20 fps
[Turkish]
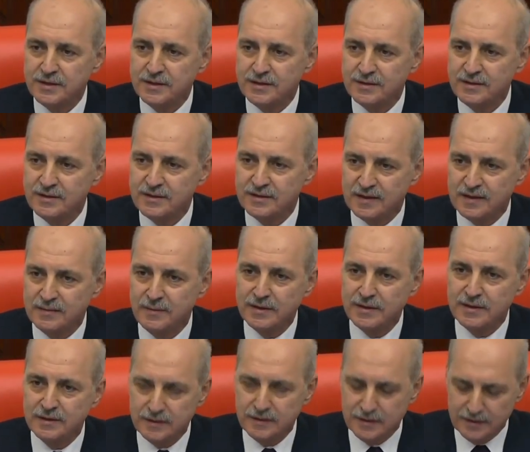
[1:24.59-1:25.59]
yasama
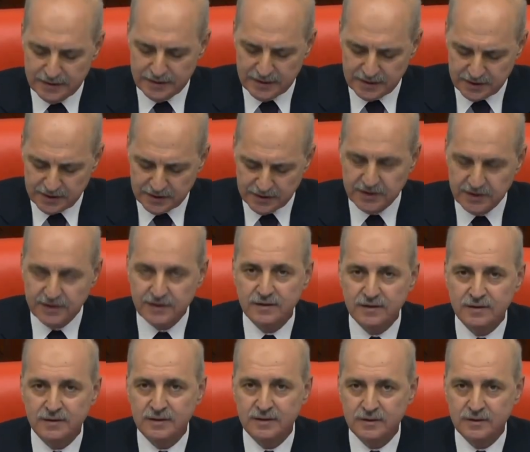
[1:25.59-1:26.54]
yılının ikinci yıl,